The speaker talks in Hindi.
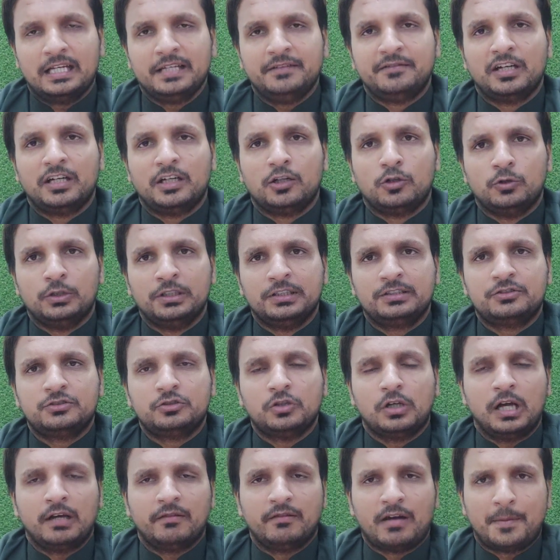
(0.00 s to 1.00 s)
इवन लुइस
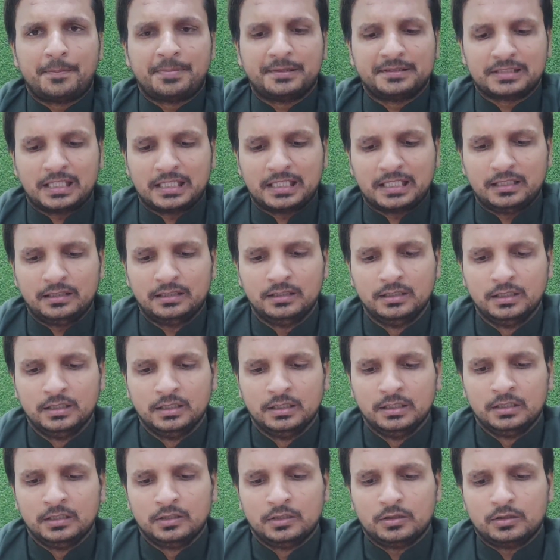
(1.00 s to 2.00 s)
जो है वापस आए
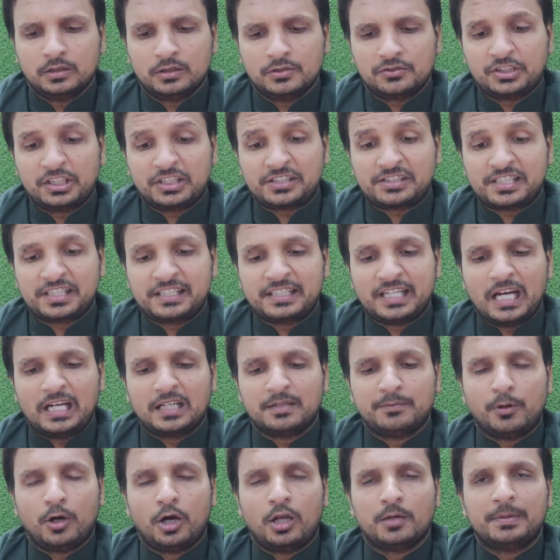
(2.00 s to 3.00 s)
सिक्सटी
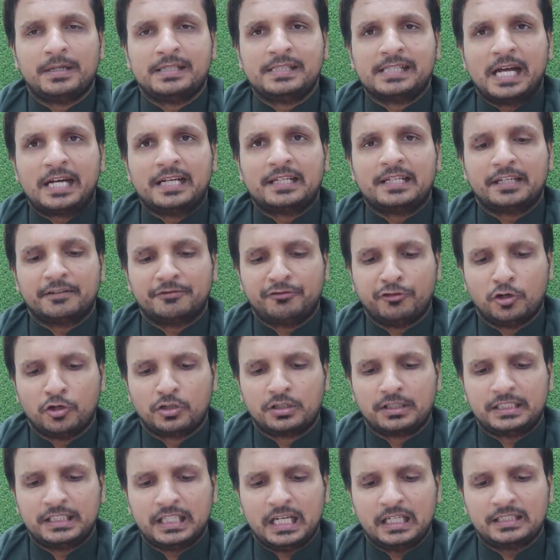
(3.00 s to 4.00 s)
नाइन बॉल पे नाइन्टी
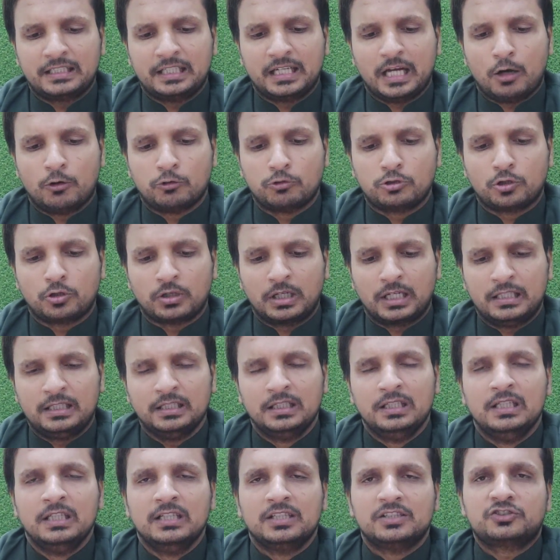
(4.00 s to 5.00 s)
फोर किया ये आउट हो गए
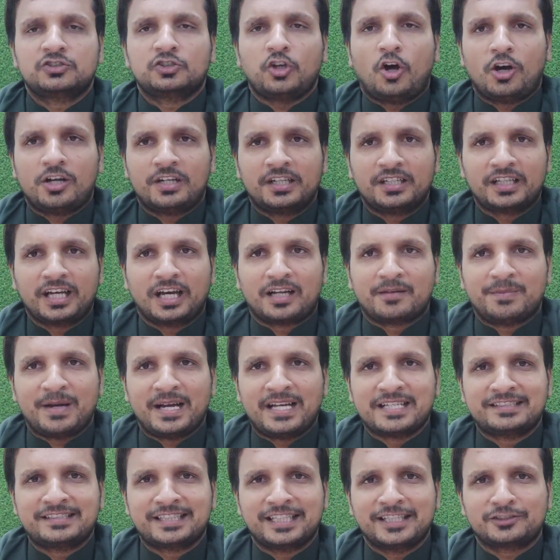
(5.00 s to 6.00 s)
सौ नहीं कर
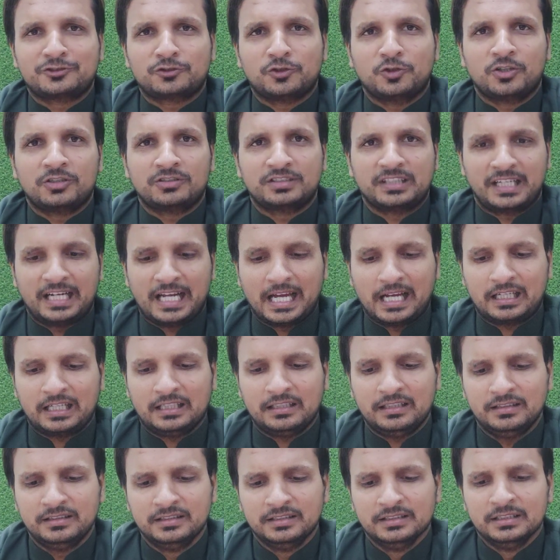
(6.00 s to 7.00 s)
पाए छः स्कोर से रह
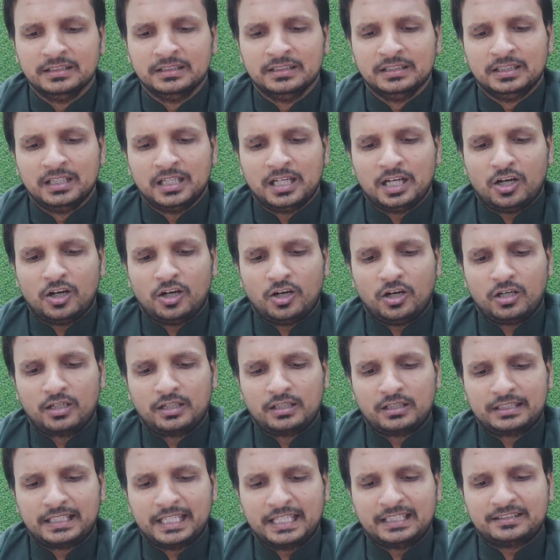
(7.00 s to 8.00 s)
गए
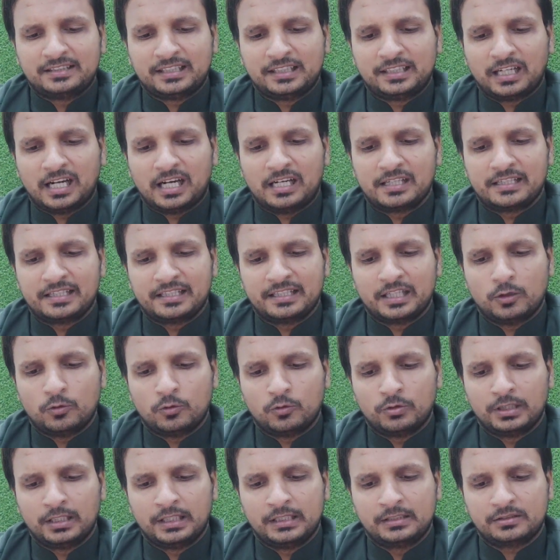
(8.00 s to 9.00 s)
और केसी कार्टी ने
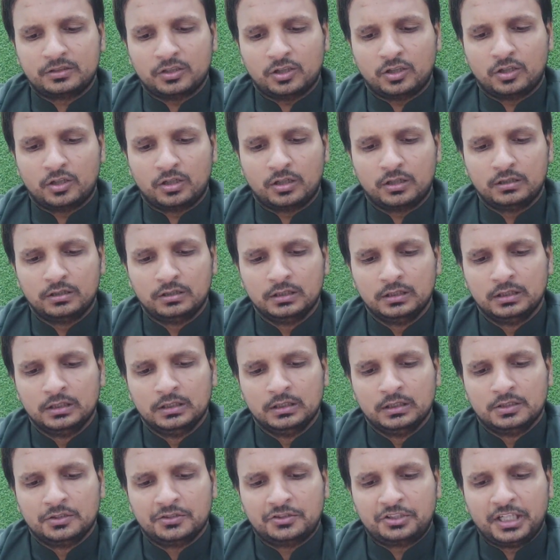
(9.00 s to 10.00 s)
उन्नीस और
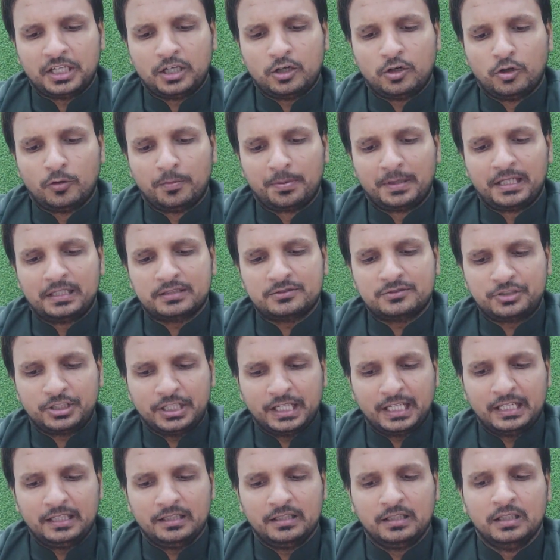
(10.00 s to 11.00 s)
शे होप ने
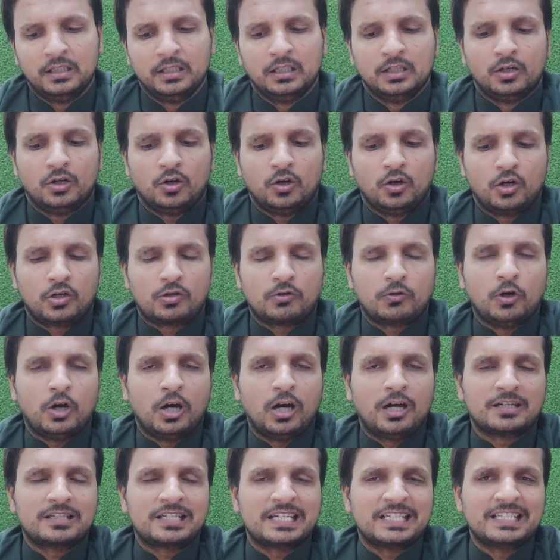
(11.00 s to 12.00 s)
छः और वो
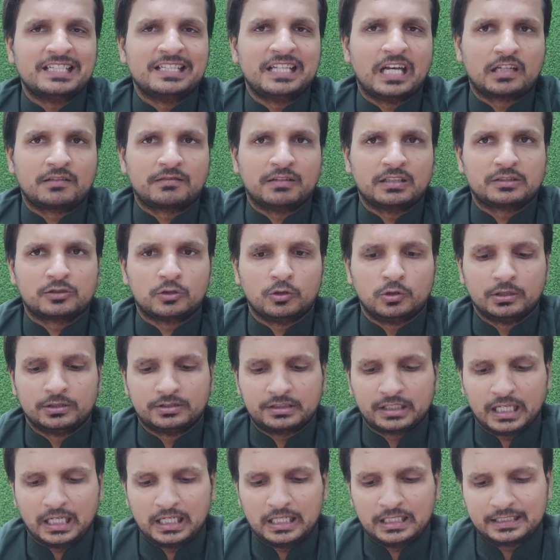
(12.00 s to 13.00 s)
ऑलरेडी डकवर्थ
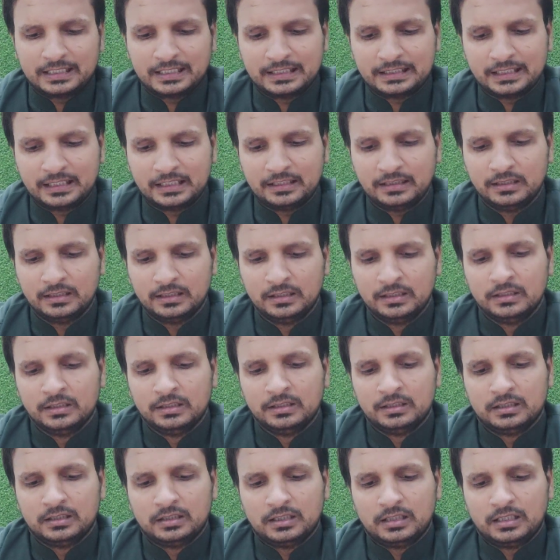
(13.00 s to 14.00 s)
लुइस से आगे
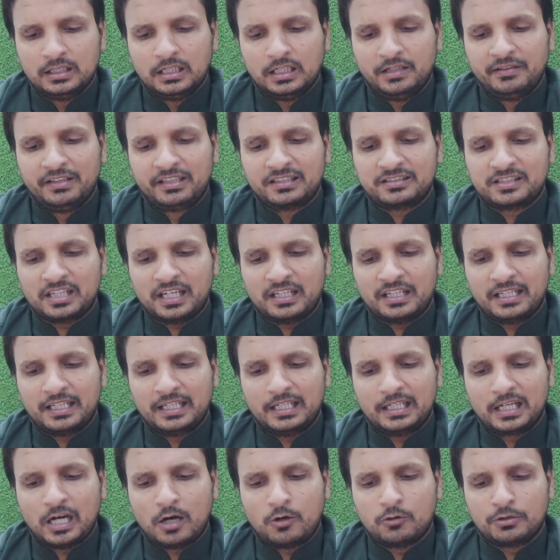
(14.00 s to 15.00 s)
थे लिविंगस्टन ने
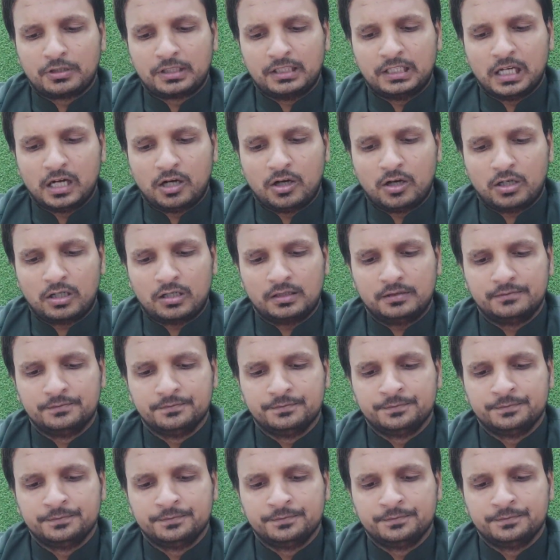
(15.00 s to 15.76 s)
एक आउट किया और